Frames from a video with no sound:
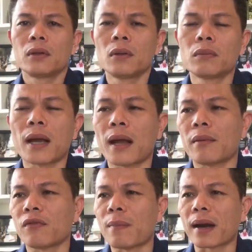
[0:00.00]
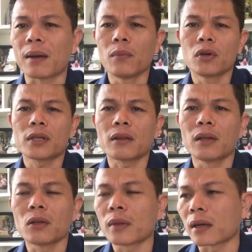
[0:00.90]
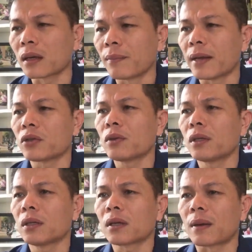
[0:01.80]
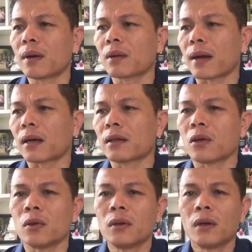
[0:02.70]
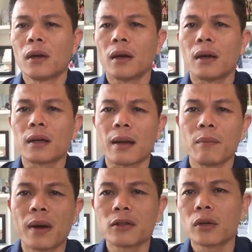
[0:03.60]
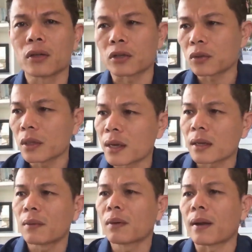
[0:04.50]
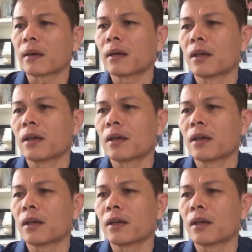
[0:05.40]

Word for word: chúng ta và bạn nào mua sắp thì chúng ta comment xuống dưới cảm ơn các bạn rất nhiều à, ơn số điện thoại xuống dưới nha cảm ơn các bạn rất